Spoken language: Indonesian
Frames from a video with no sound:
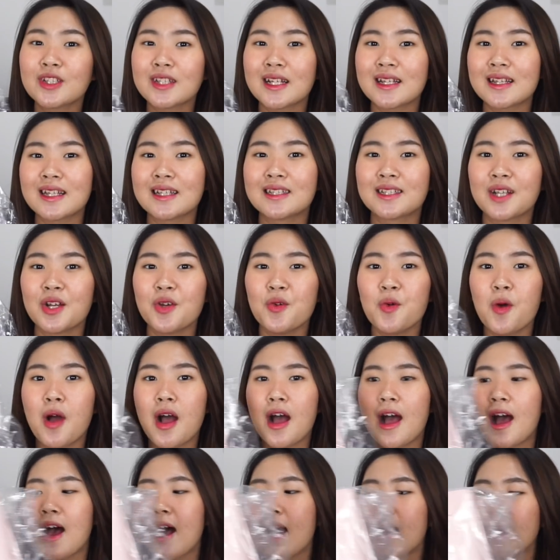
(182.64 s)
ke tas
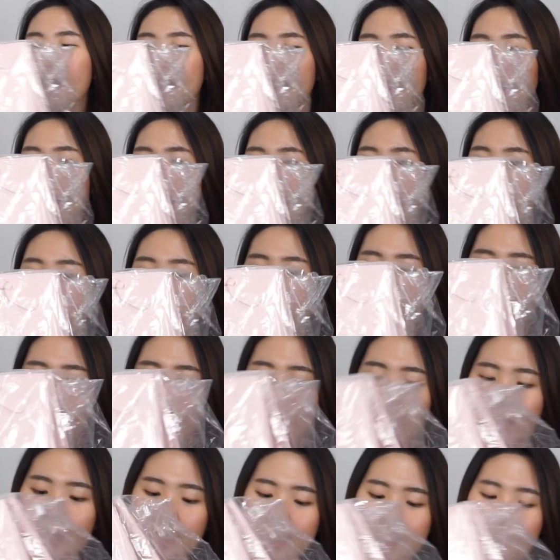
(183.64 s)
kedua, jadi ini
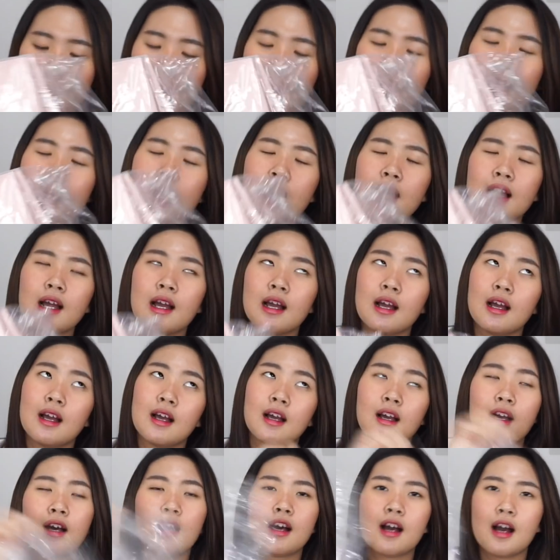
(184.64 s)
sebenernya
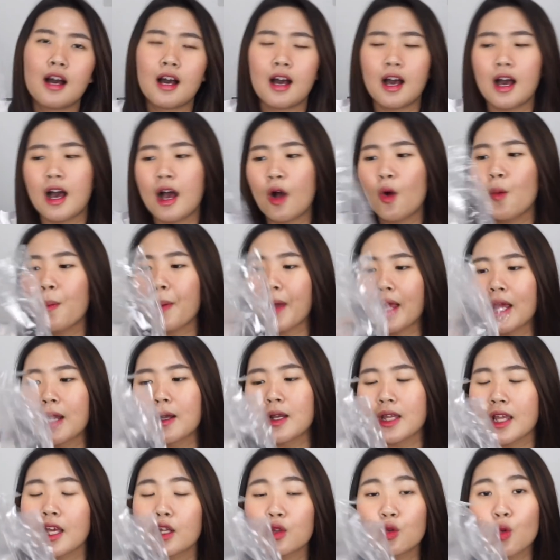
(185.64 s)
aku
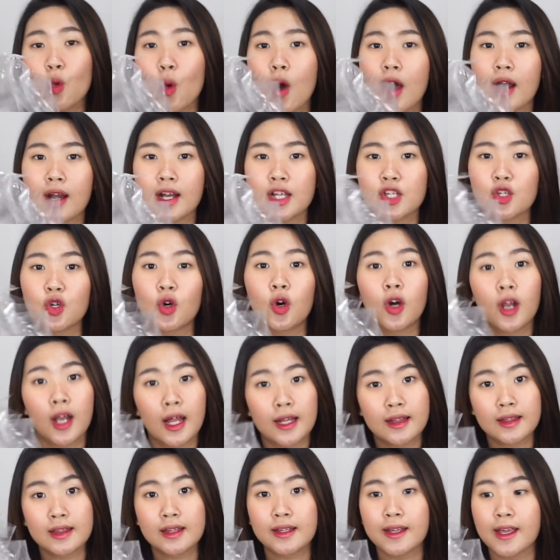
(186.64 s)
pengennya tuh warna
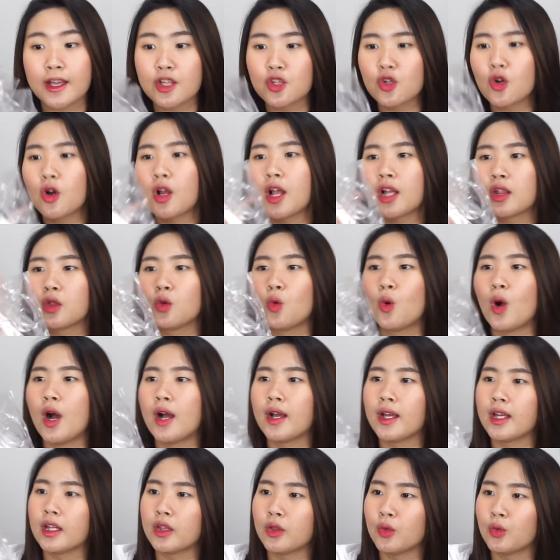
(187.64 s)
coklat kayak coklat tua
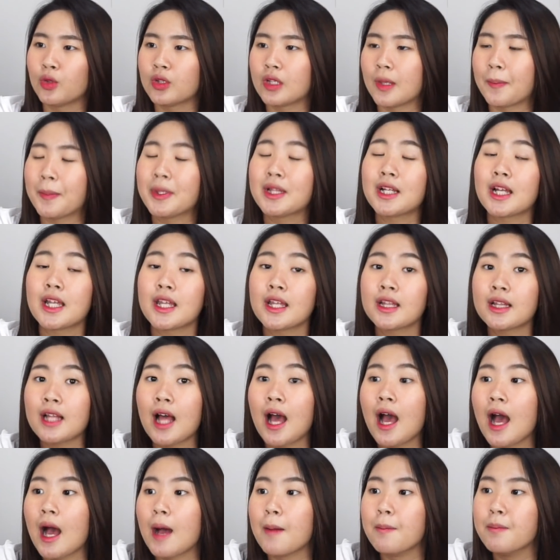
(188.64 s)
gitu tapi ternyata
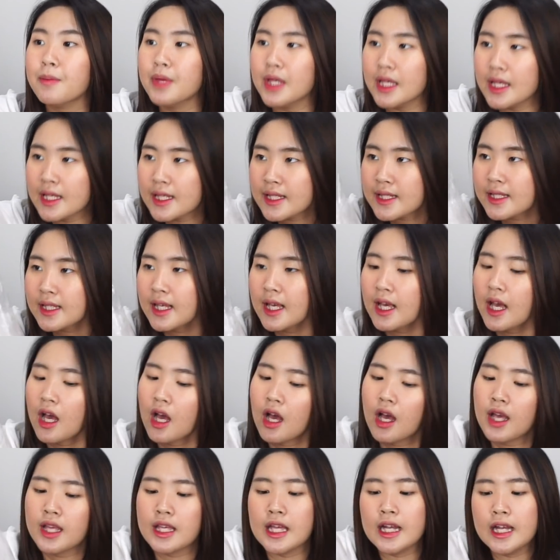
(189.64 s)
habis
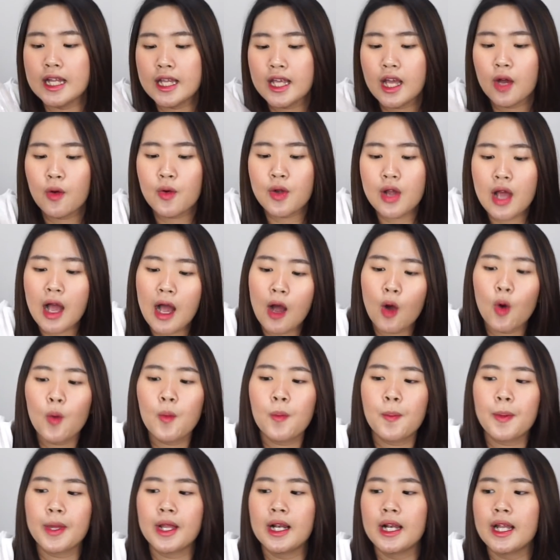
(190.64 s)
jadi ya udah aku
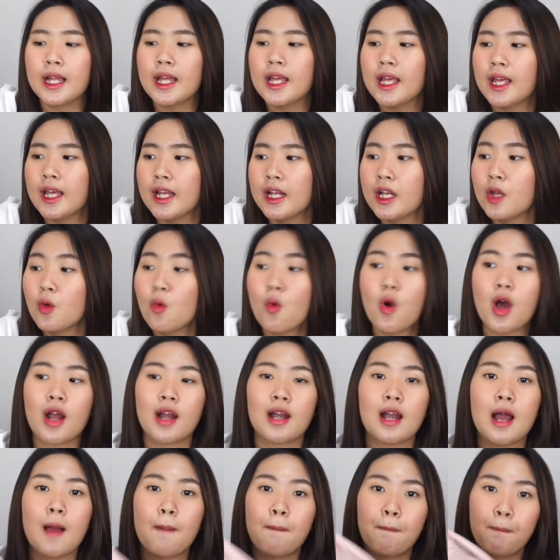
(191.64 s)
pilih ini
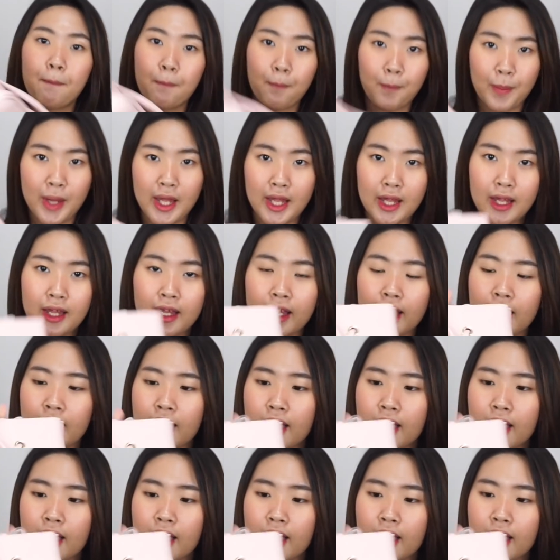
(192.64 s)
warna pink